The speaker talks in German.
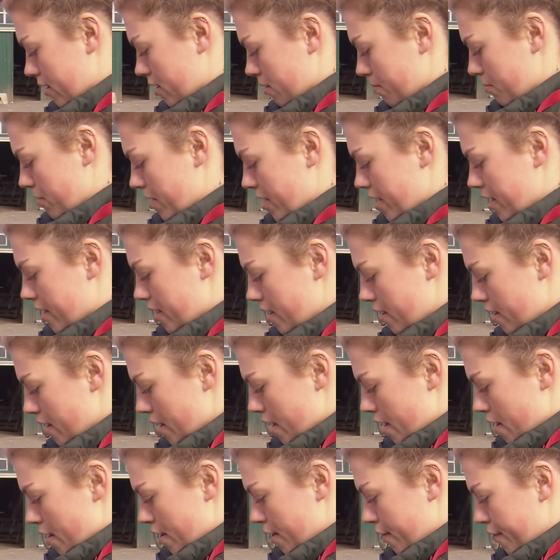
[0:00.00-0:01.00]
mal
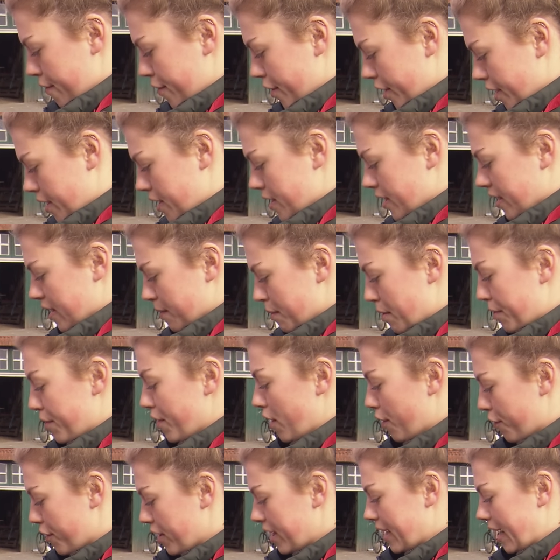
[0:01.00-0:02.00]
40, damit
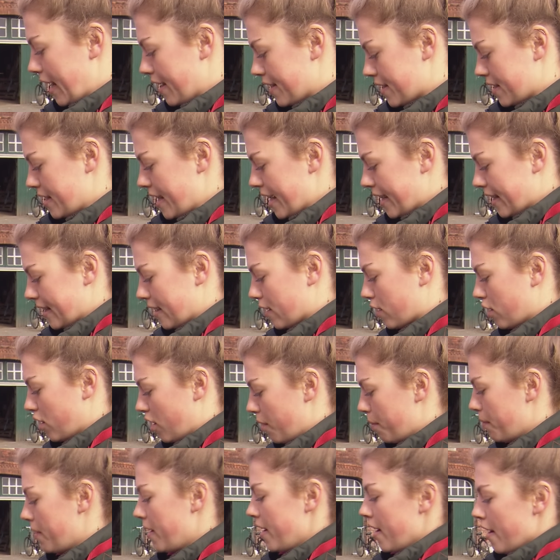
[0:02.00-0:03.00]
wir auf den ganzen Hektar
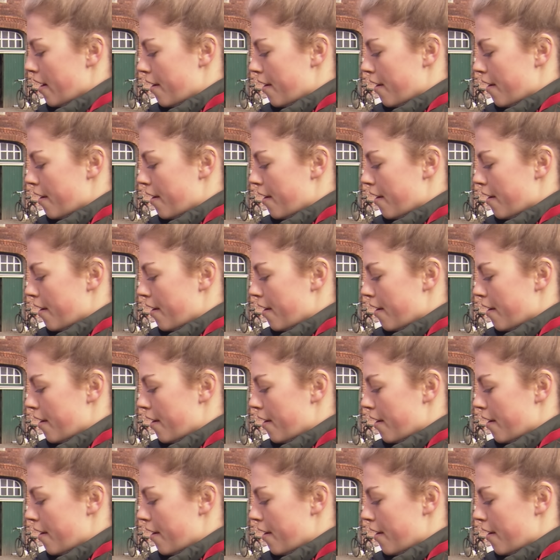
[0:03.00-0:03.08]
kommen,